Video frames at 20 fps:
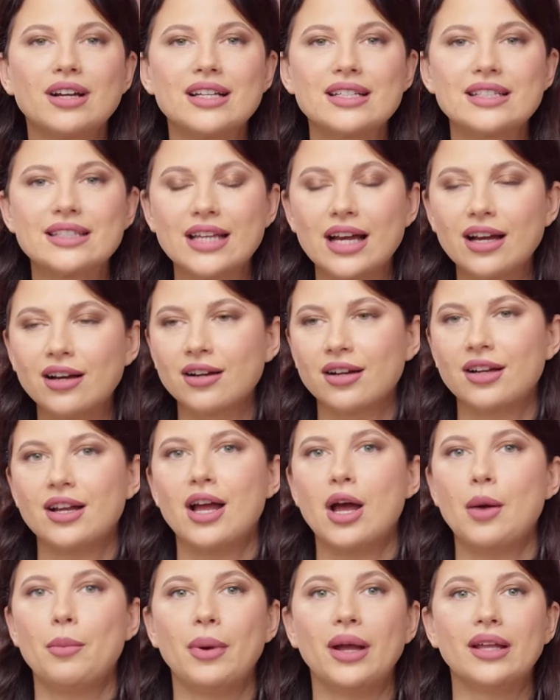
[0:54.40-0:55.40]
в гостях
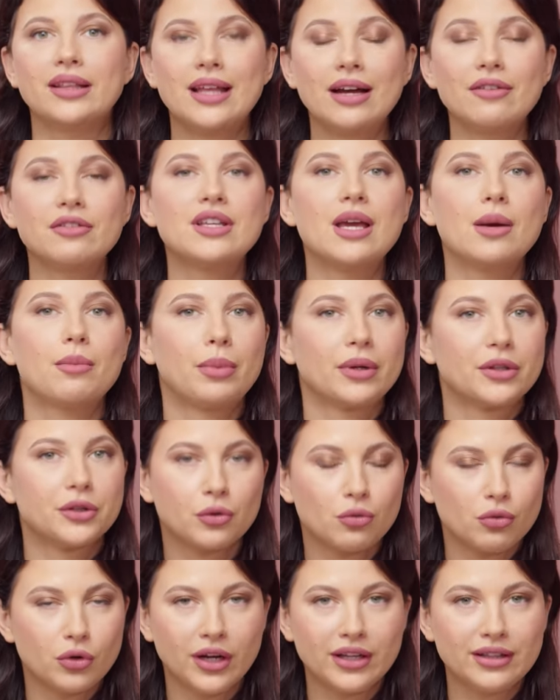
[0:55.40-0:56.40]
моя давняя
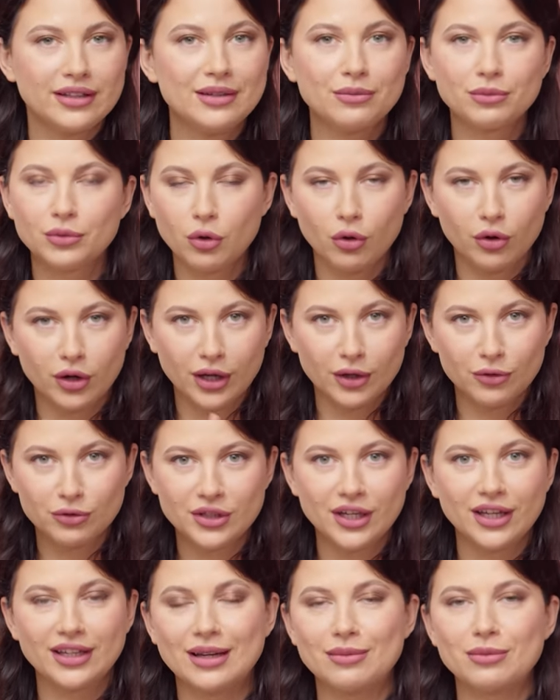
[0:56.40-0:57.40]
подруга, немного
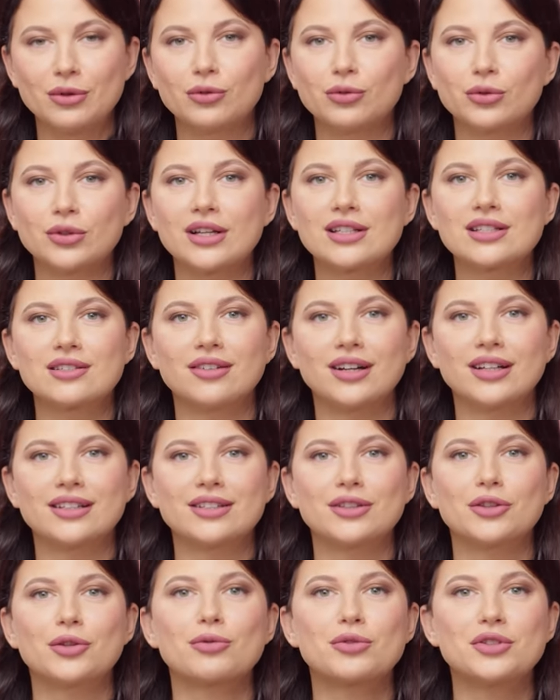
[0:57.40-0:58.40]
людей я могу
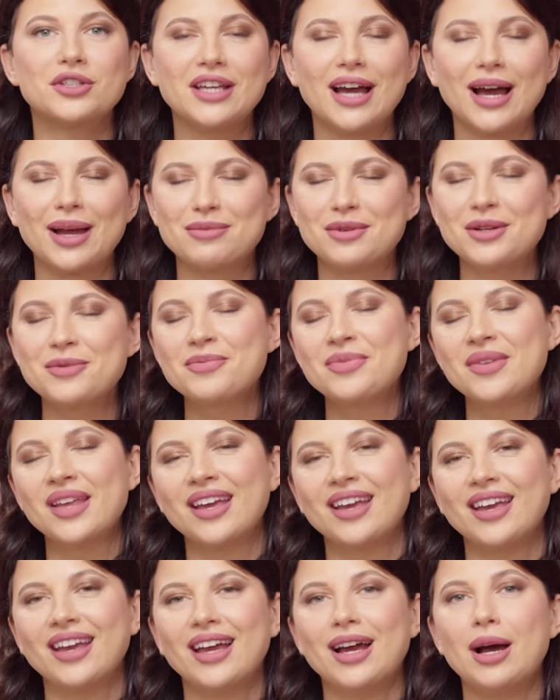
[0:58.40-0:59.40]
назвать друзьями,
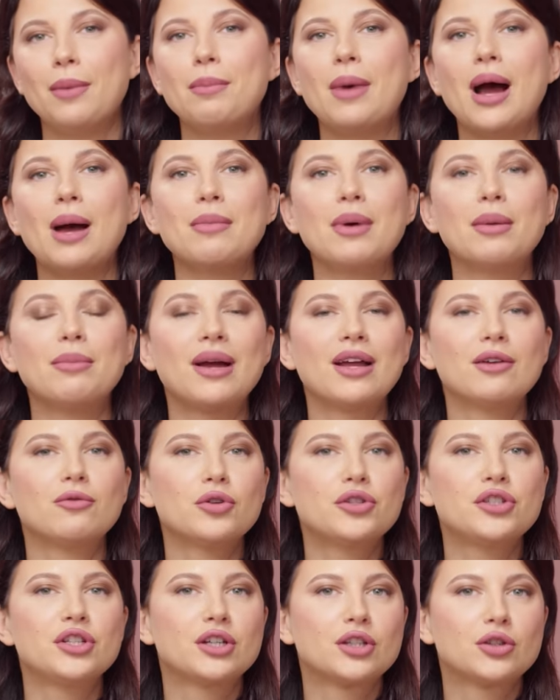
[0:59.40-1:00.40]
мама
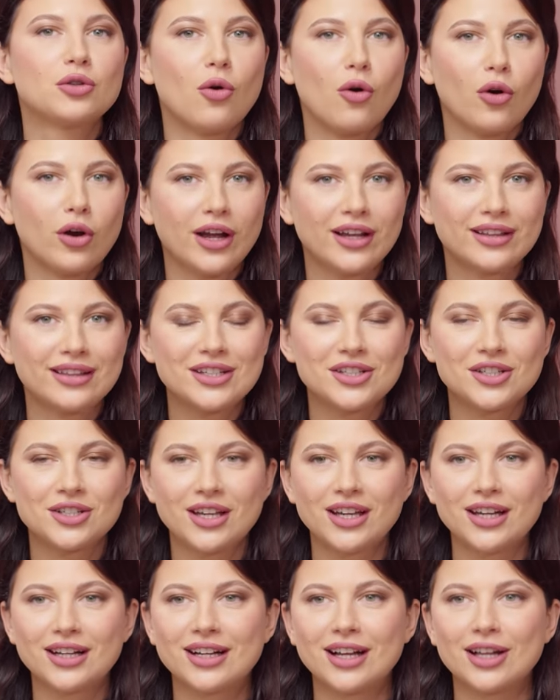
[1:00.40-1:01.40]
моего ТикТока. Это
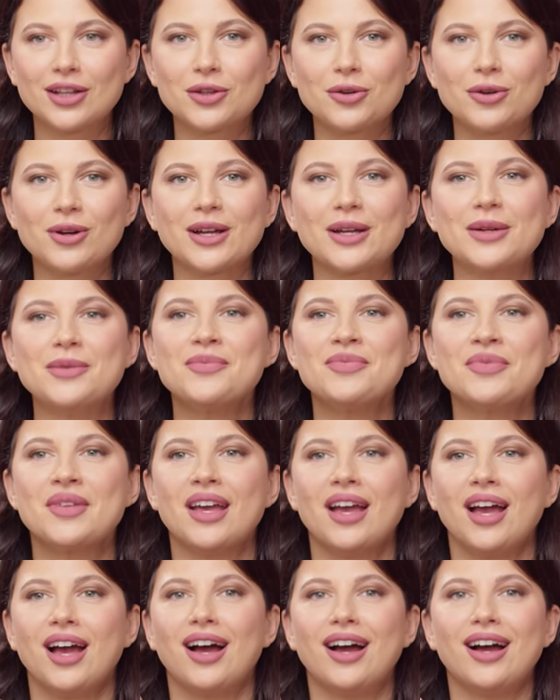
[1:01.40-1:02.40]
человек, который
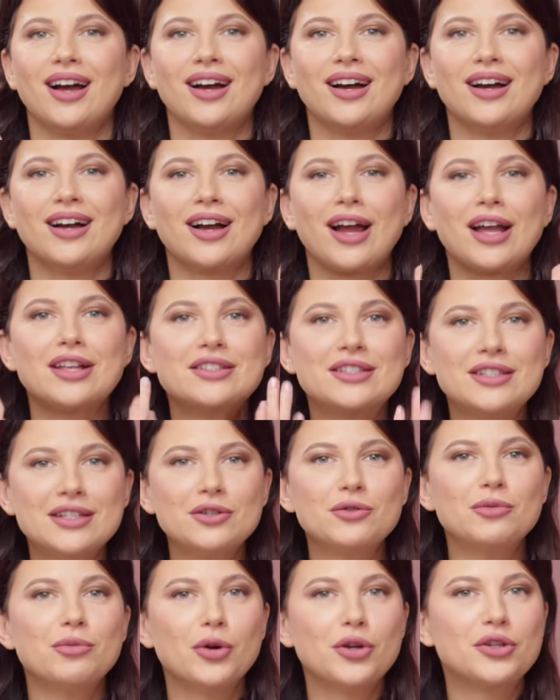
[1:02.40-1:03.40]
э,
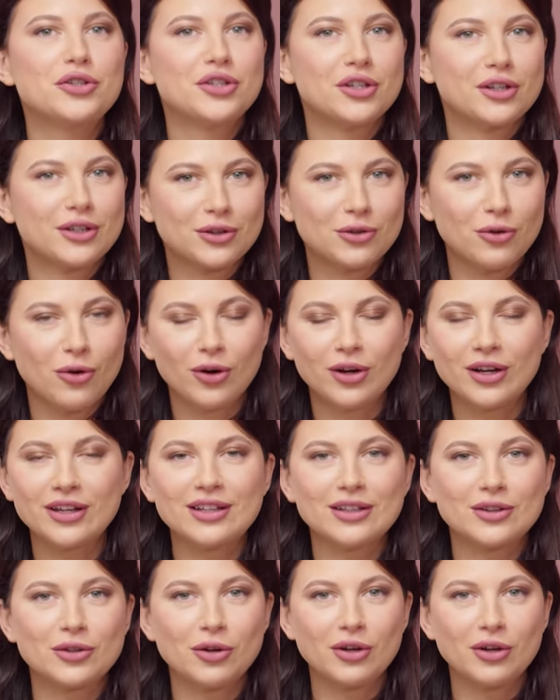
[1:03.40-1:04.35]
родил мой ТикТок, и не